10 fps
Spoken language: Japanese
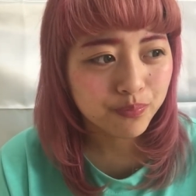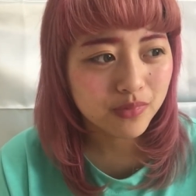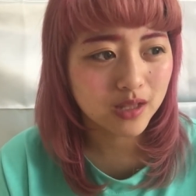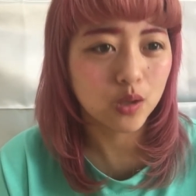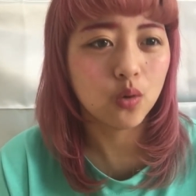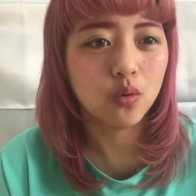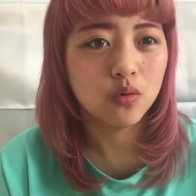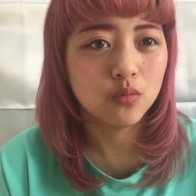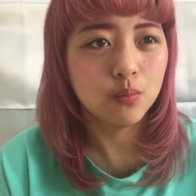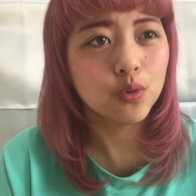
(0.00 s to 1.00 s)
なんだろ
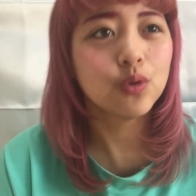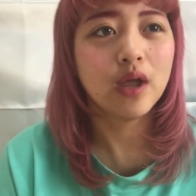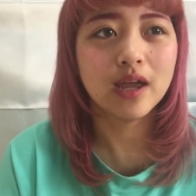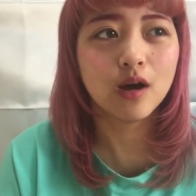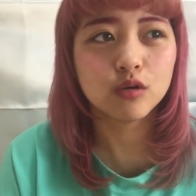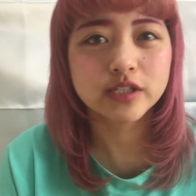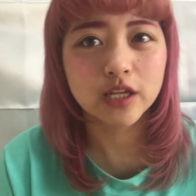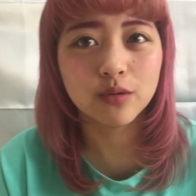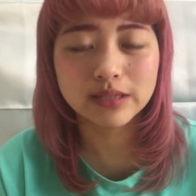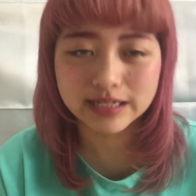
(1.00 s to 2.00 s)
う、もっと変顔して
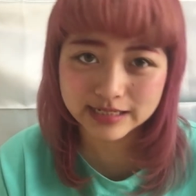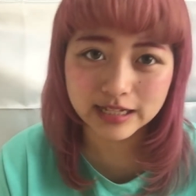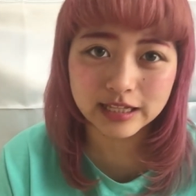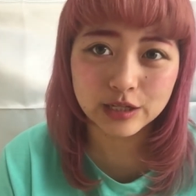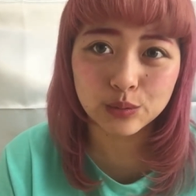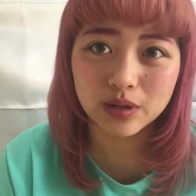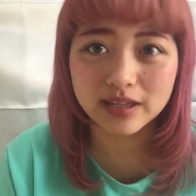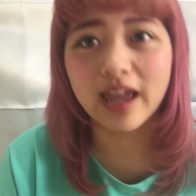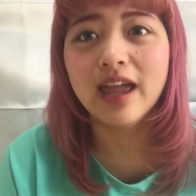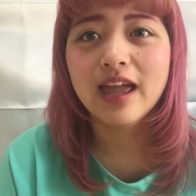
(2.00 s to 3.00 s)
る私だったりとか
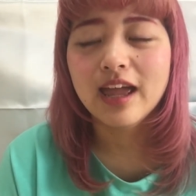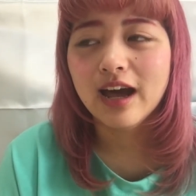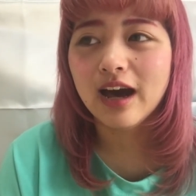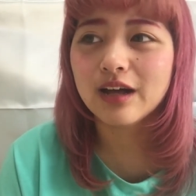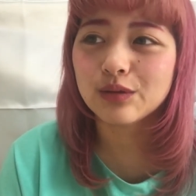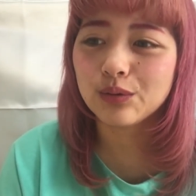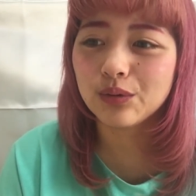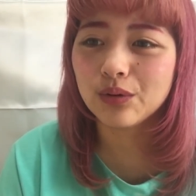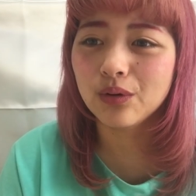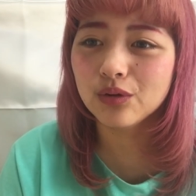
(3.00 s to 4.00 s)
ね、あ
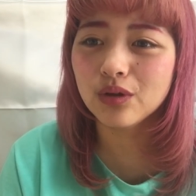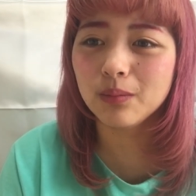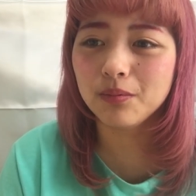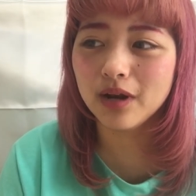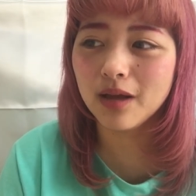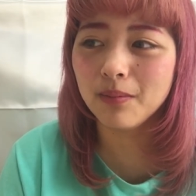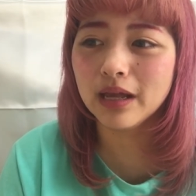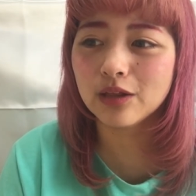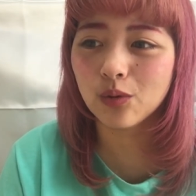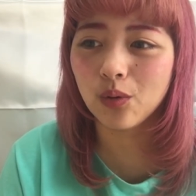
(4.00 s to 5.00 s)
のー、本当に
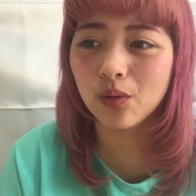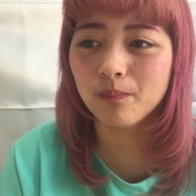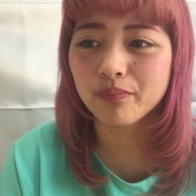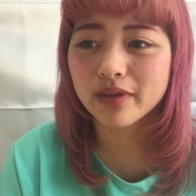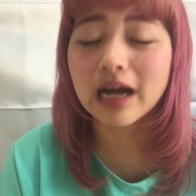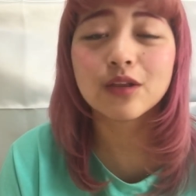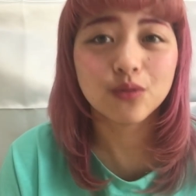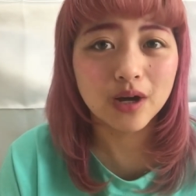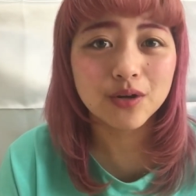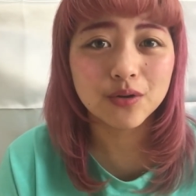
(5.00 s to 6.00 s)
プライベート感
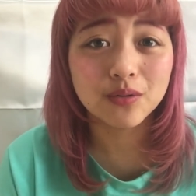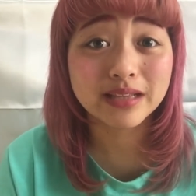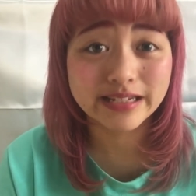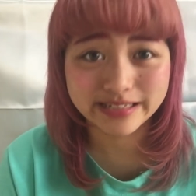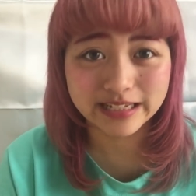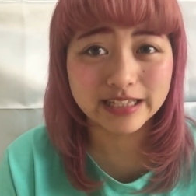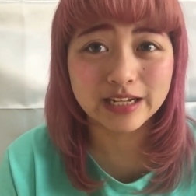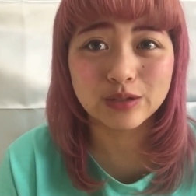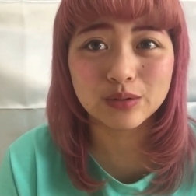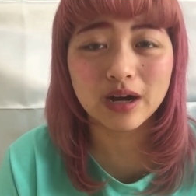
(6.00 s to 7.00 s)
のある私だった
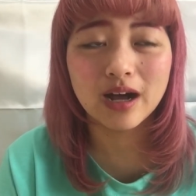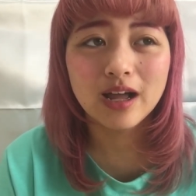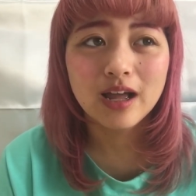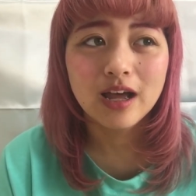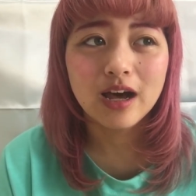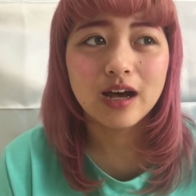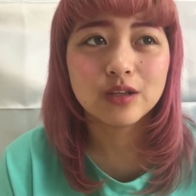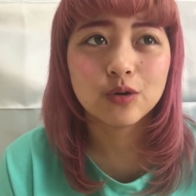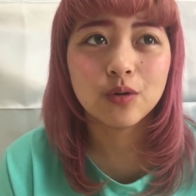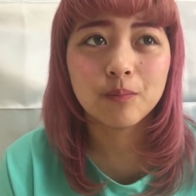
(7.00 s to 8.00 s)
りとか、あ
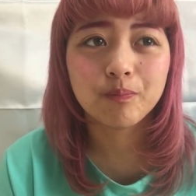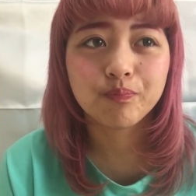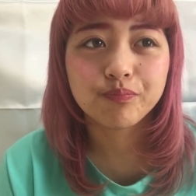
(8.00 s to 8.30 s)
のー